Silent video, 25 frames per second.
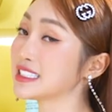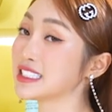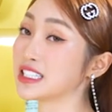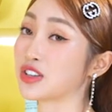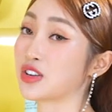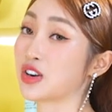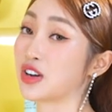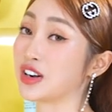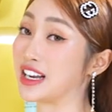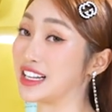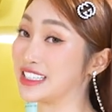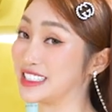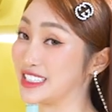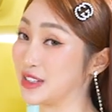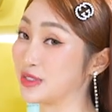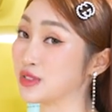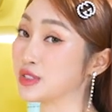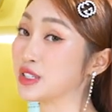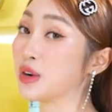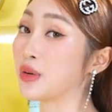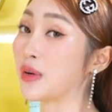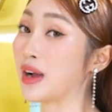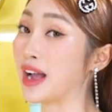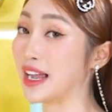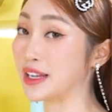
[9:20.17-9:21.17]
chỉ còn là sáu
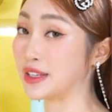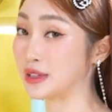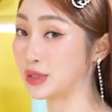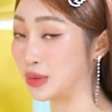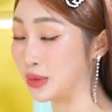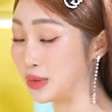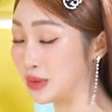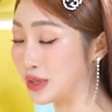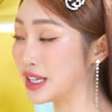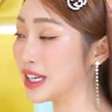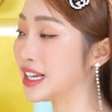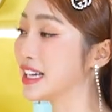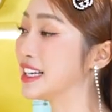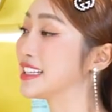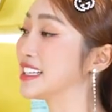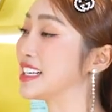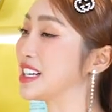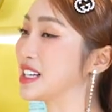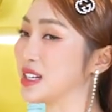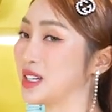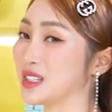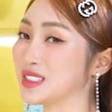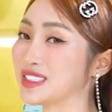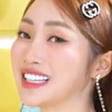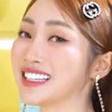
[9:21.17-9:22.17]
triệu hai thôi, thì
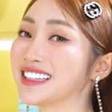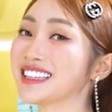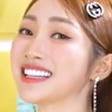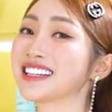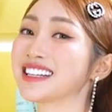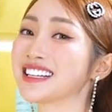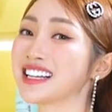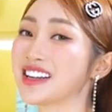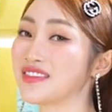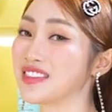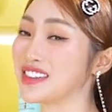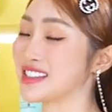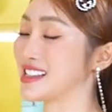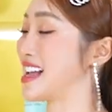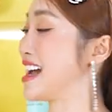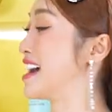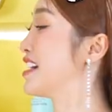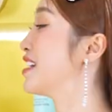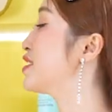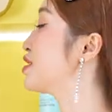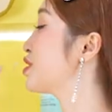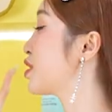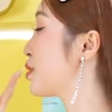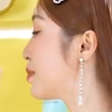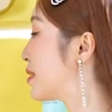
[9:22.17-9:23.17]
nó sẽ tiết kiệm và rẻ
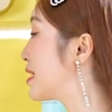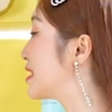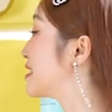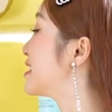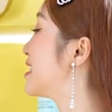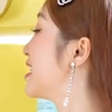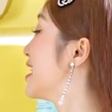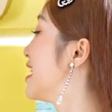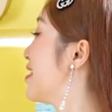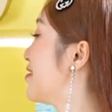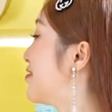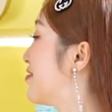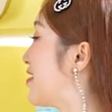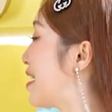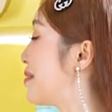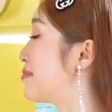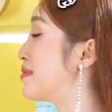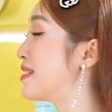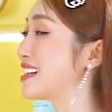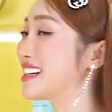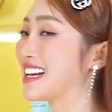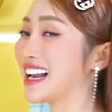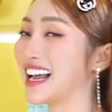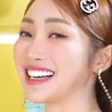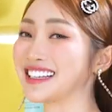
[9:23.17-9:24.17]
hơn cho mình. Và
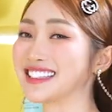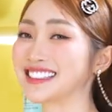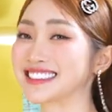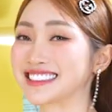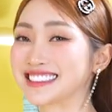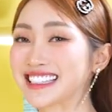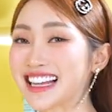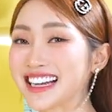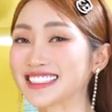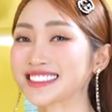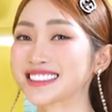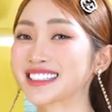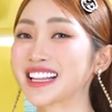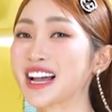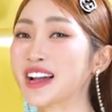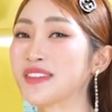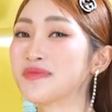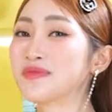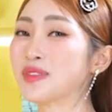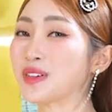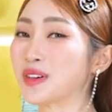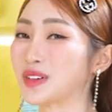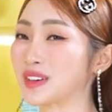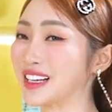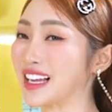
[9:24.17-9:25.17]
mình lại được tặng
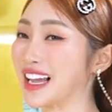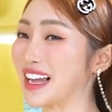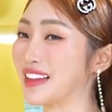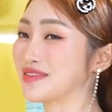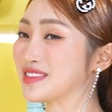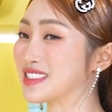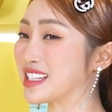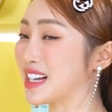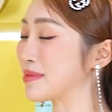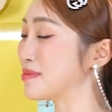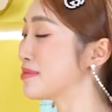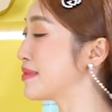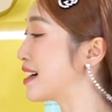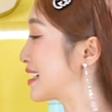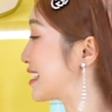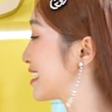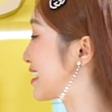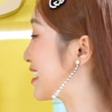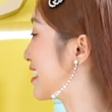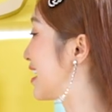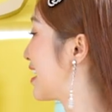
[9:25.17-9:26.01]
thêm một kem trắng mặt